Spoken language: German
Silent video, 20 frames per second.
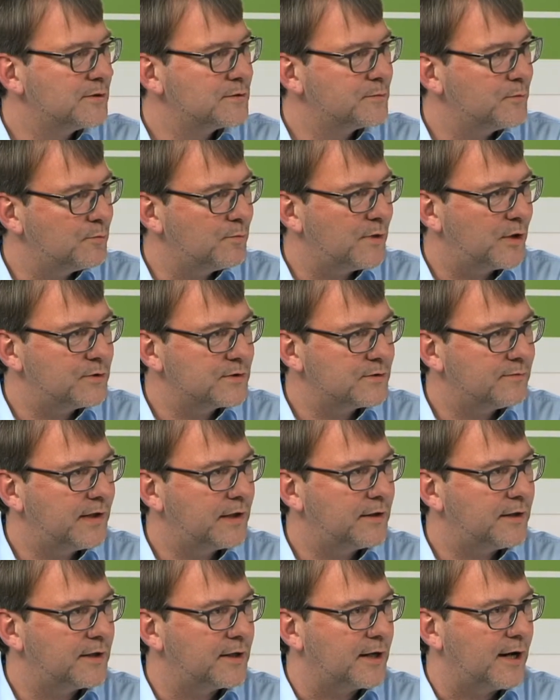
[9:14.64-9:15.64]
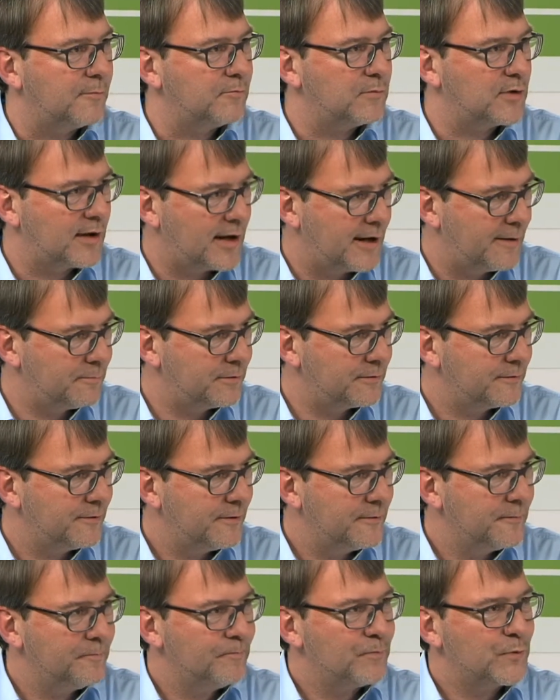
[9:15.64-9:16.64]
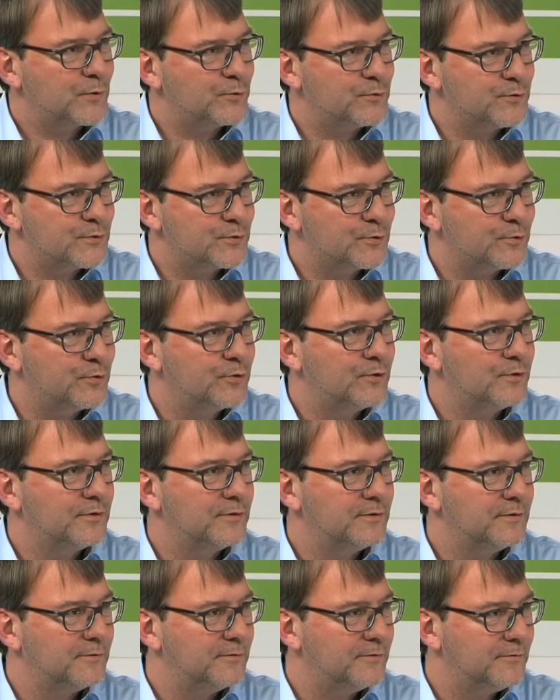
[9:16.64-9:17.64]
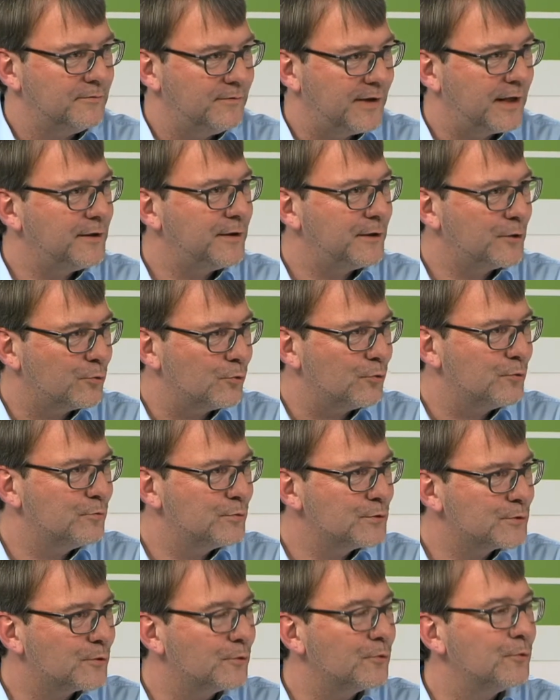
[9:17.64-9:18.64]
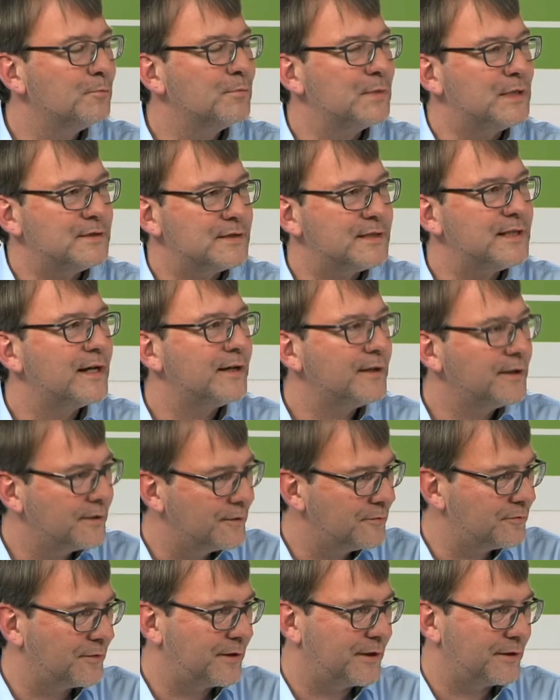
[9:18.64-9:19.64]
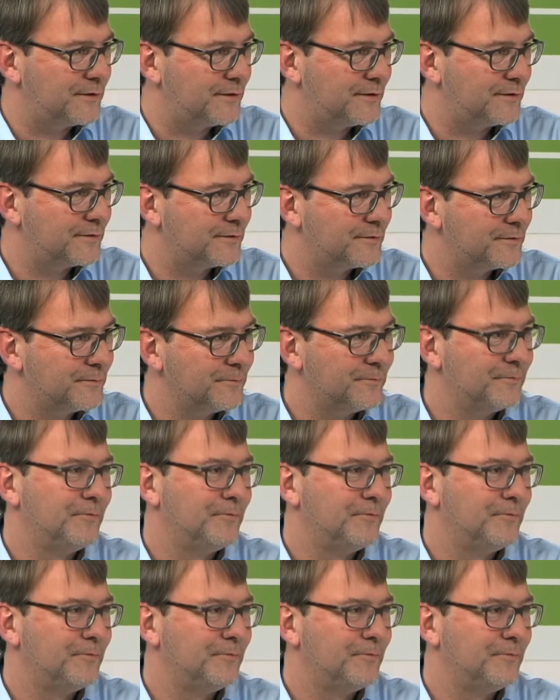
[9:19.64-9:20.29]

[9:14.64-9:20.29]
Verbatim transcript: das mit dem Auswärtigen Amt ab und so werden die Kolumbus-Globen in Serie gefertigt.